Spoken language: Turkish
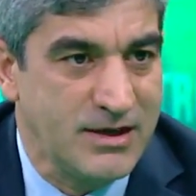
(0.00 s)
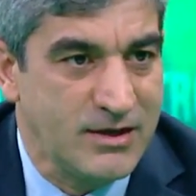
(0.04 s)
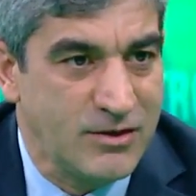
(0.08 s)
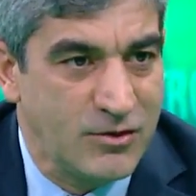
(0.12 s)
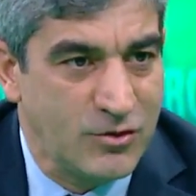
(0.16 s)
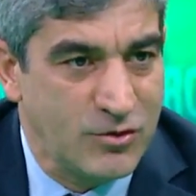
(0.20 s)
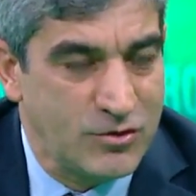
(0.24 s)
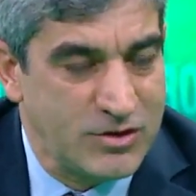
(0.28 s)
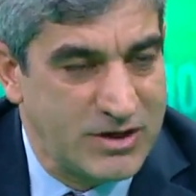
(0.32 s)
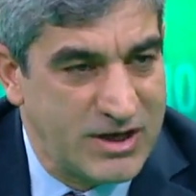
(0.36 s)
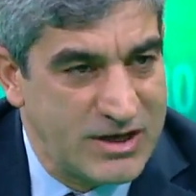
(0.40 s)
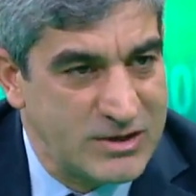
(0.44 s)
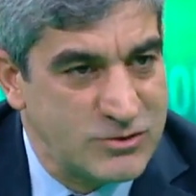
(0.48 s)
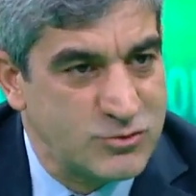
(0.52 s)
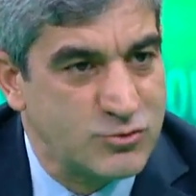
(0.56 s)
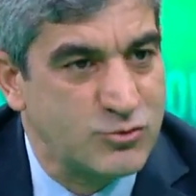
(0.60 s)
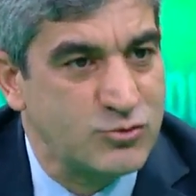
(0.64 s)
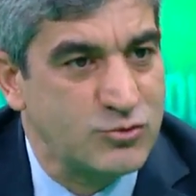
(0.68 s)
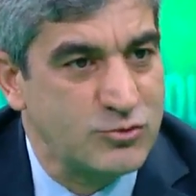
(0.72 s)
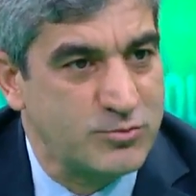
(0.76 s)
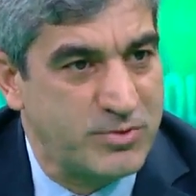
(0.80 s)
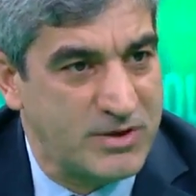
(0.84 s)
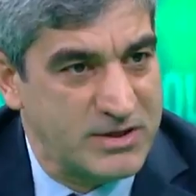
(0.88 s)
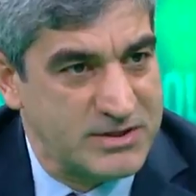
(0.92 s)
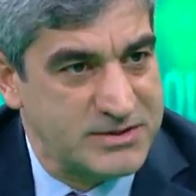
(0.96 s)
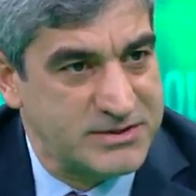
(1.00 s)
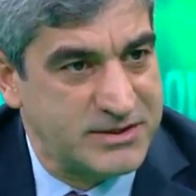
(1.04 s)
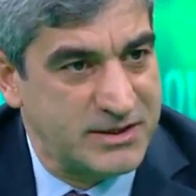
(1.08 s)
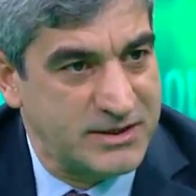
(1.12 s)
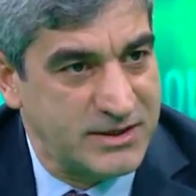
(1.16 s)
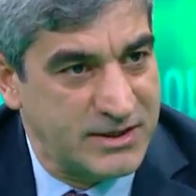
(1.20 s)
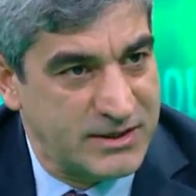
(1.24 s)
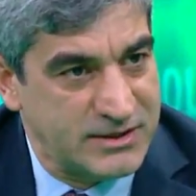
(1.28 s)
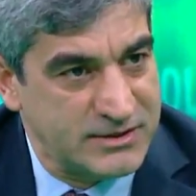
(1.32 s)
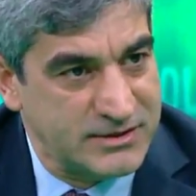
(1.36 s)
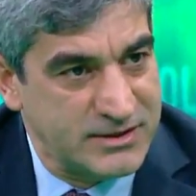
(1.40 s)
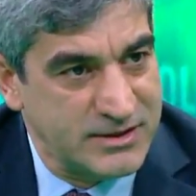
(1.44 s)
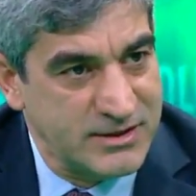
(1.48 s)
o genç genç grup
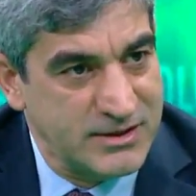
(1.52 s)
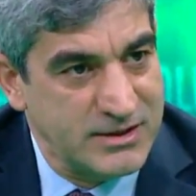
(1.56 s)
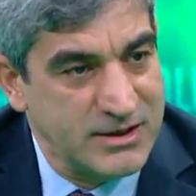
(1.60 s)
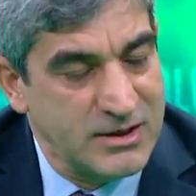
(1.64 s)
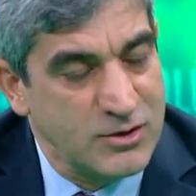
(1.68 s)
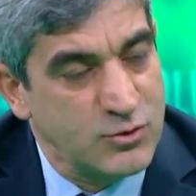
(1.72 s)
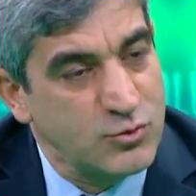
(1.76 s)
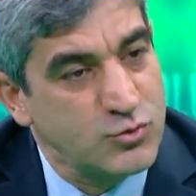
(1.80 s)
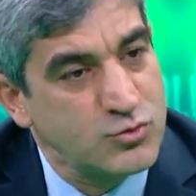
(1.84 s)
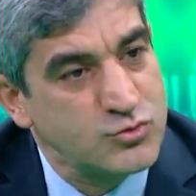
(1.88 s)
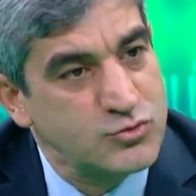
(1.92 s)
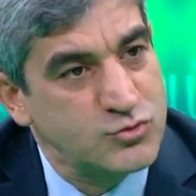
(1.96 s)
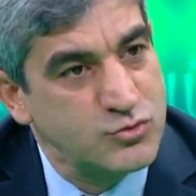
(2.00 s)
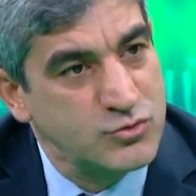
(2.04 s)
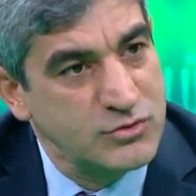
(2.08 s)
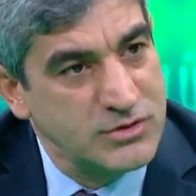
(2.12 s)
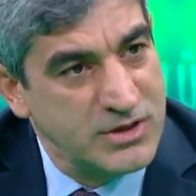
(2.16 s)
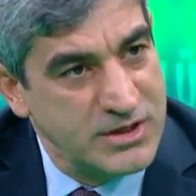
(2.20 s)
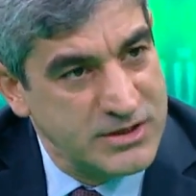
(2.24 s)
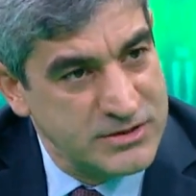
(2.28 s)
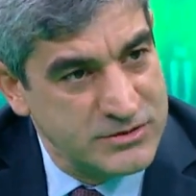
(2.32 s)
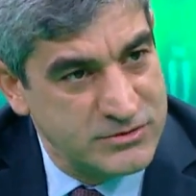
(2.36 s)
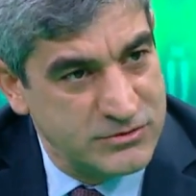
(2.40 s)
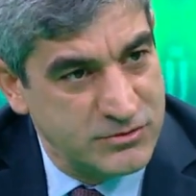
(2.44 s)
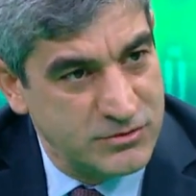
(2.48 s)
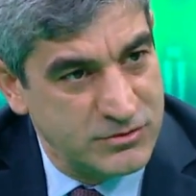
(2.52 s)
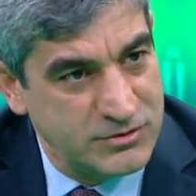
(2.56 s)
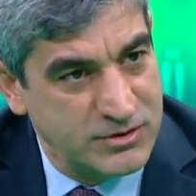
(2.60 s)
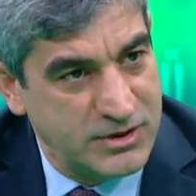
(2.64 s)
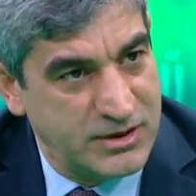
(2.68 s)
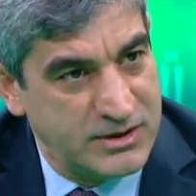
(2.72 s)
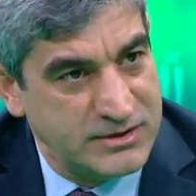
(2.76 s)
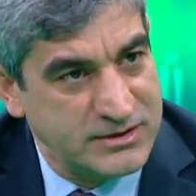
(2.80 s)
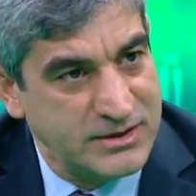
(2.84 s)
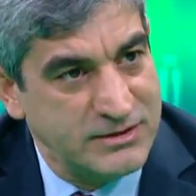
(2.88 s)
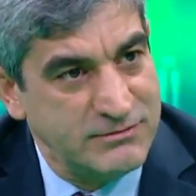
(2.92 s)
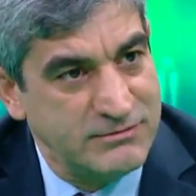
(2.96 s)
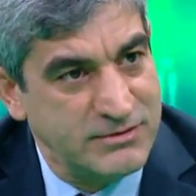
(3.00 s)
hastalarda uzun
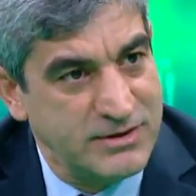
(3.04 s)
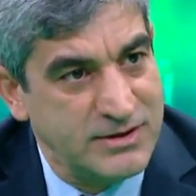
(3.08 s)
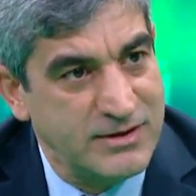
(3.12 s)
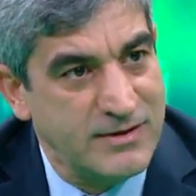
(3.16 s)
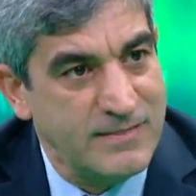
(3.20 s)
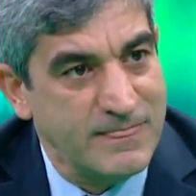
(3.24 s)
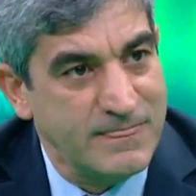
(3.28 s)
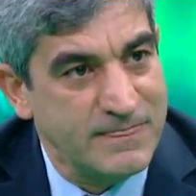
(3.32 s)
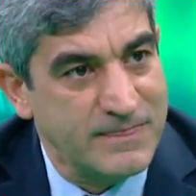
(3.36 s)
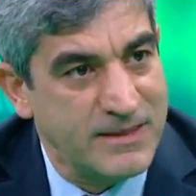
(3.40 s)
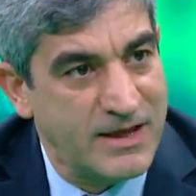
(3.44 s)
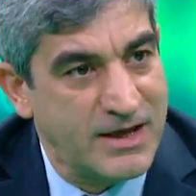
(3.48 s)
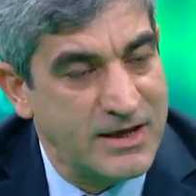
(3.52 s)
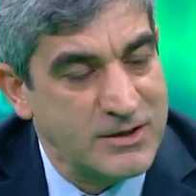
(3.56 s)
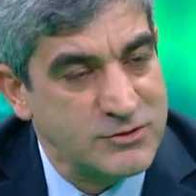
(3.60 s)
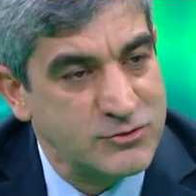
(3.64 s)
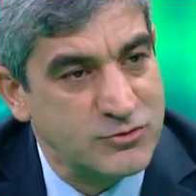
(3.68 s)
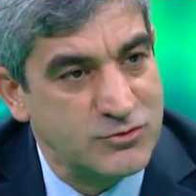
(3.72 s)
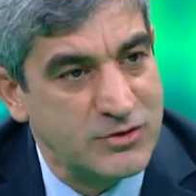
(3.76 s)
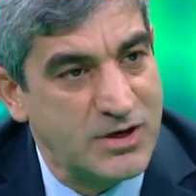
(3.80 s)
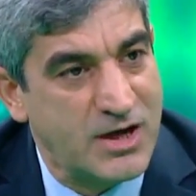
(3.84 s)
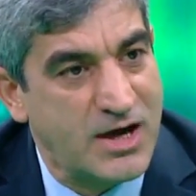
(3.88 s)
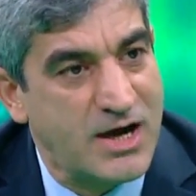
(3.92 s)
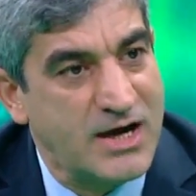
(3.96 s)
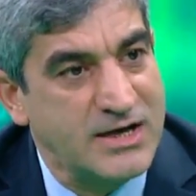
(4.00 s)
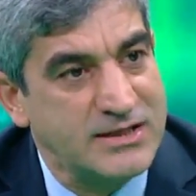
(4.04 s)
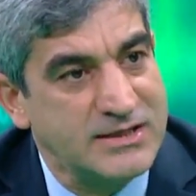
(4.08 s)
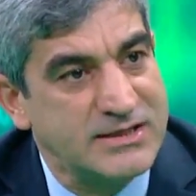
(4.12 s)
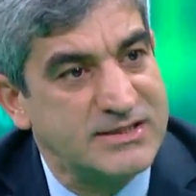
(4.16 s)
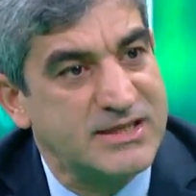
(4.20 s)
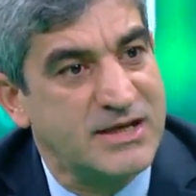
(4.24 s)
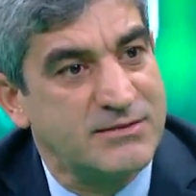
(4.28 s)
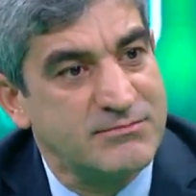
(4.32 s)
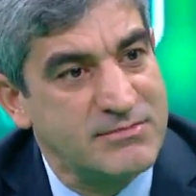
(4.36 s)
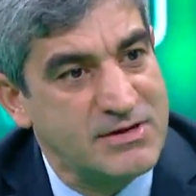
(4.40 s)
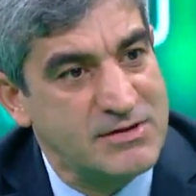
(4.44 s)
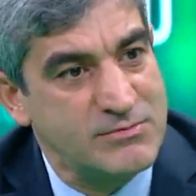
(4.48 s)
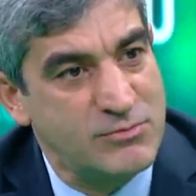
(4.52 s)
lezyonlarda ve daha sonra aynı
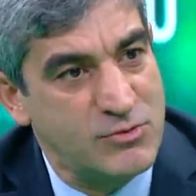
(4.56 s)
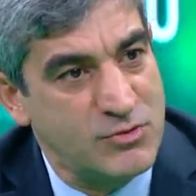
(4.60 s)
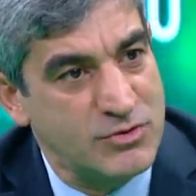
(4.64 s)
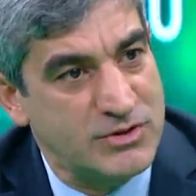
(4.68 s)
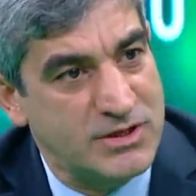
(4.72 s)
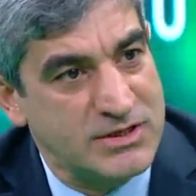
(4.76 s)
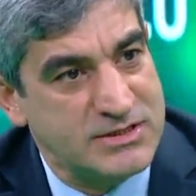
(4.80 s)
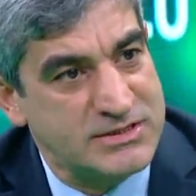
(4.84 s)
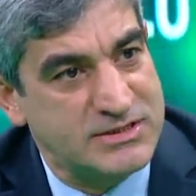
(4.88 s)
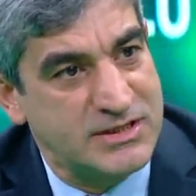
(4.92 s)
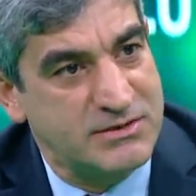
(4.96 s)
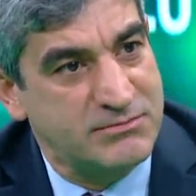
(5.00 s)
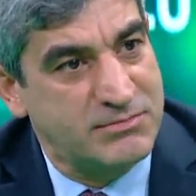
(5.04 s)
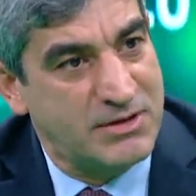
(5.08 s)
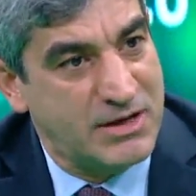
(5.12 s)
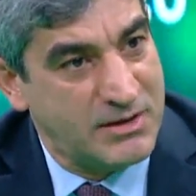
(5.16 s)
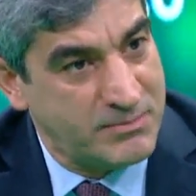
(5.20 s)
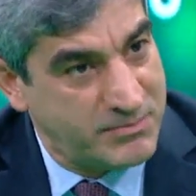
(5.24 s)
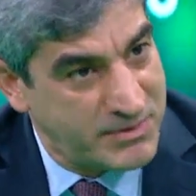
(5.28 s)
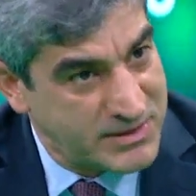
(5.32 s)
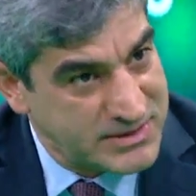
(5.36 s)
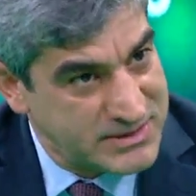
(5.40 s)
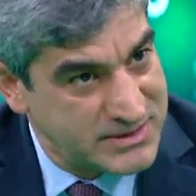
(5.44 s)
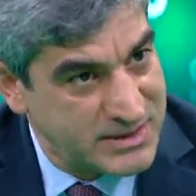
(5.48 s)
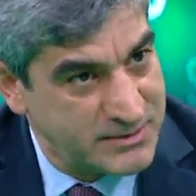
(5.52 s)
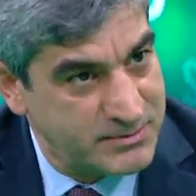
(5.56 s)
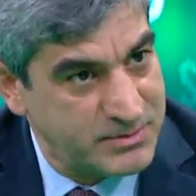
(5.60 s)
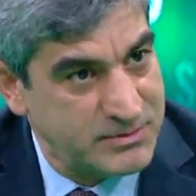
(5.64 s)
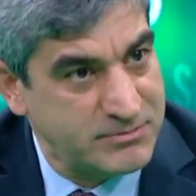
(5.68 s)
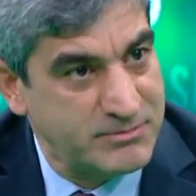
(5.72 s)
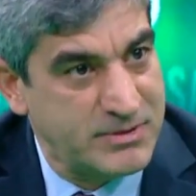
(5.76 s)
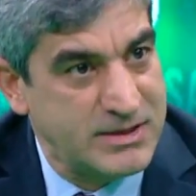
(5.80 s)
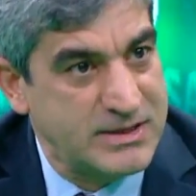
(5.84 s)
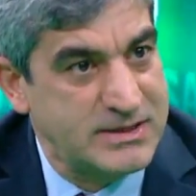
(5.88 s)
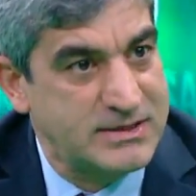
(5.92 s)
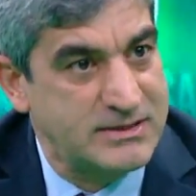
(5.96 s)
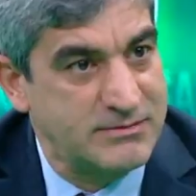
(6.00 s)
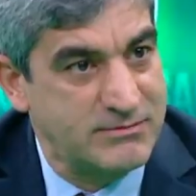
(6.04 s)
damar bölgesine bypass yapılma
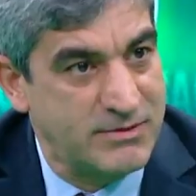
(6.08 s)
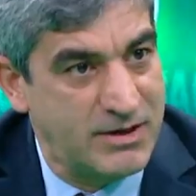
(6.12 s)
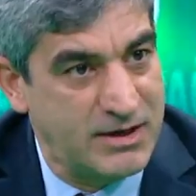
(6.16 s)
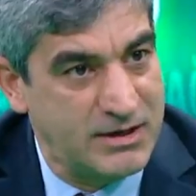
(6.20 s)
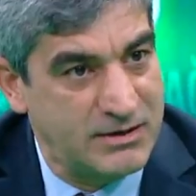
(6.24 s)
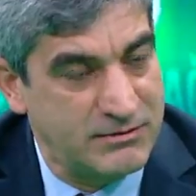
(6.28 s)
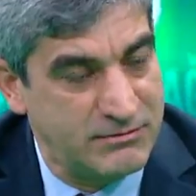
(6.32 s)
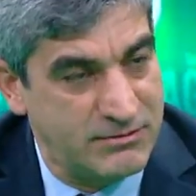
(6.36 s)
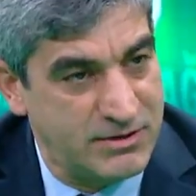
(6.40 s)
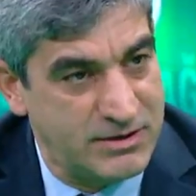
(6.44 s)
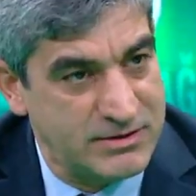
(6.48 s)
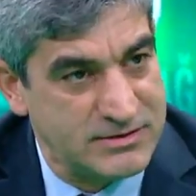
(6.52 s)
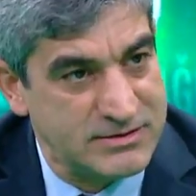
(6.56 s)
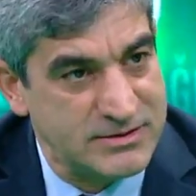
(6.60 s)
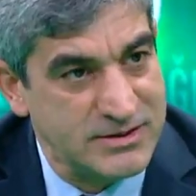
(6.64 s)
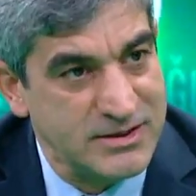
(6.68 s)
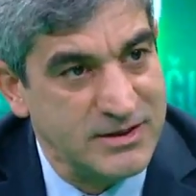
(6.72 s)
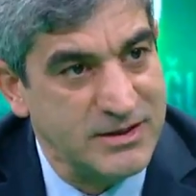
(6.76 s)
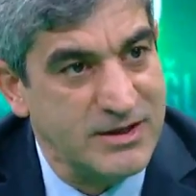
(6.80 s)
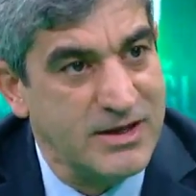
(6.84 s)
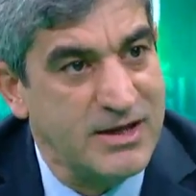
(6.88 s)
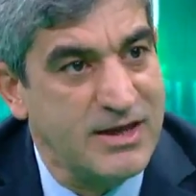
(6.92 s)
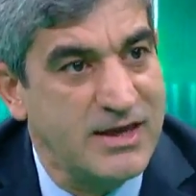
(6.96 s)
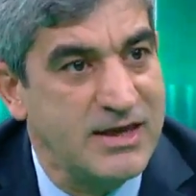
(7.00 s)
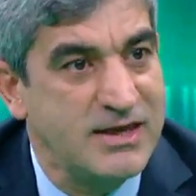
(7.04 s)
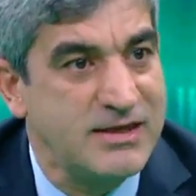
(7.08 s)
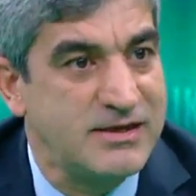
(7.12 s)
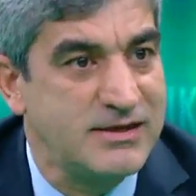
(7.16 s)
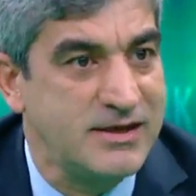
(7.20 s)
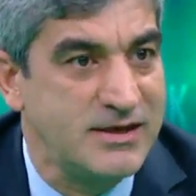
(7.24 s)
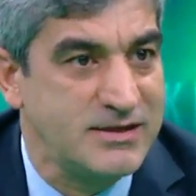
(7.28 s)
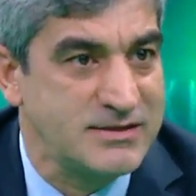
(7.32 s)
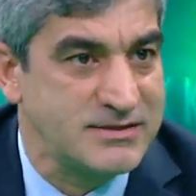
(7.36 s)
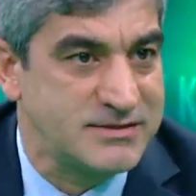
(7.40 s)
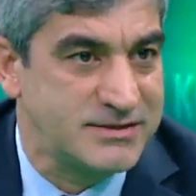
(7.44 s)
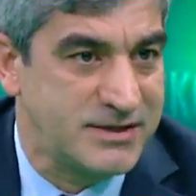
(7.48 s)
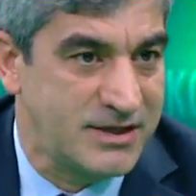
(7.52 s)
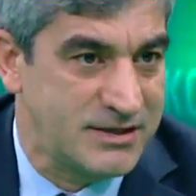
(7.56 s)
ihtimali varsa
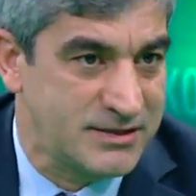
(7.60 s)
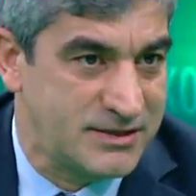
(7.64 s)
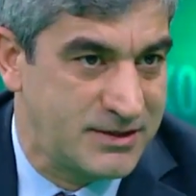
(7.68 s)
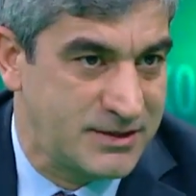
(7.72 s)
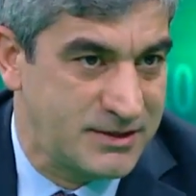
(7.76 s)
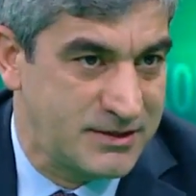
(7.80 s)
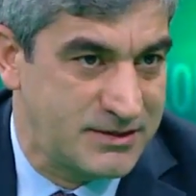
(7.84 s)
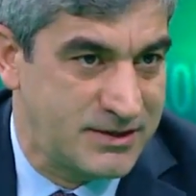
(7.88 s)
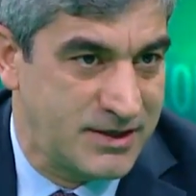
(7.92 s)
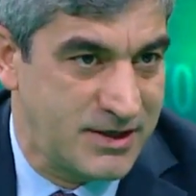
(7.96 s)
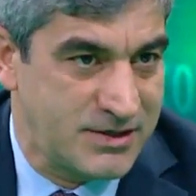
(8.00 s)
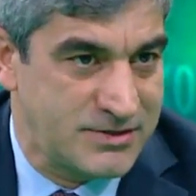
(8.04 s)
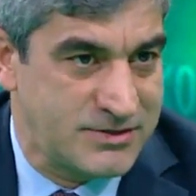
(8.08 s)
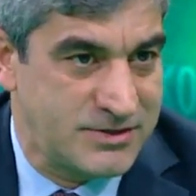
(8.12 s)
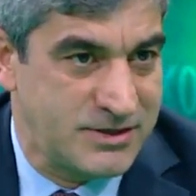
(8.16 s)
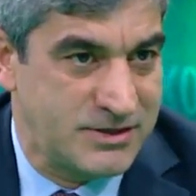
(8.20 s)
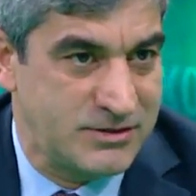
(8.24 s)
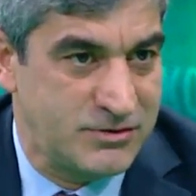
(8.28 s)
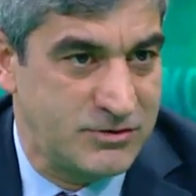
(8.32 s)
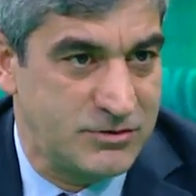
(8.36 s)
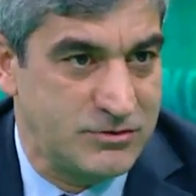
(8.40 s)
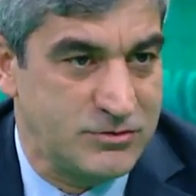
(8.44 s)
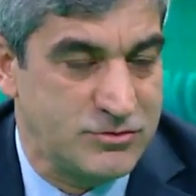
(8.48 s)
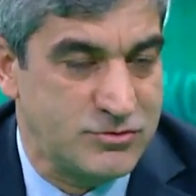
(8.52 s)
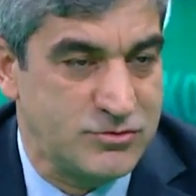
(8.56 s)
eriyen stentleri tercih ediyoruz.